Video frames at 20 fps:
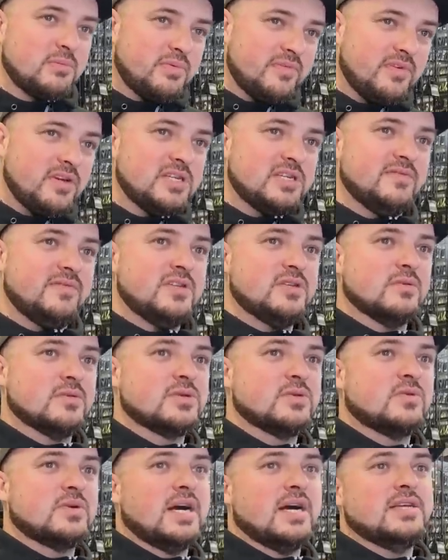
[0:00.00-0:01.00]
powiedzieć widzą,
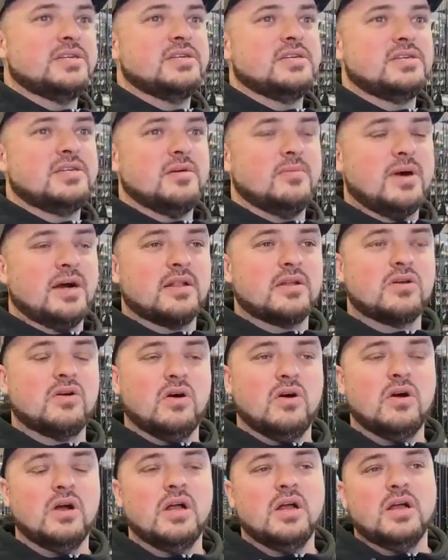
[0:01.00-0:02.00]
słuchajcie,
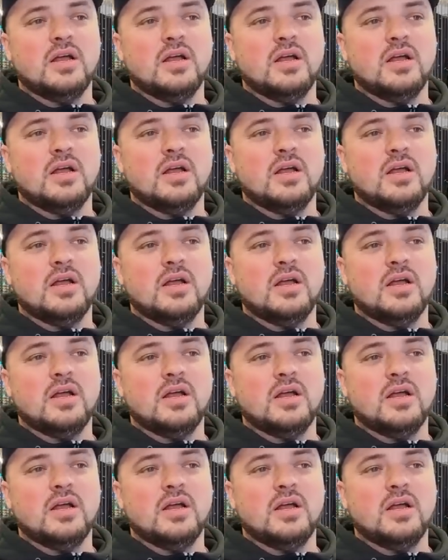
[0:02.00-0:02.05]
siemanko,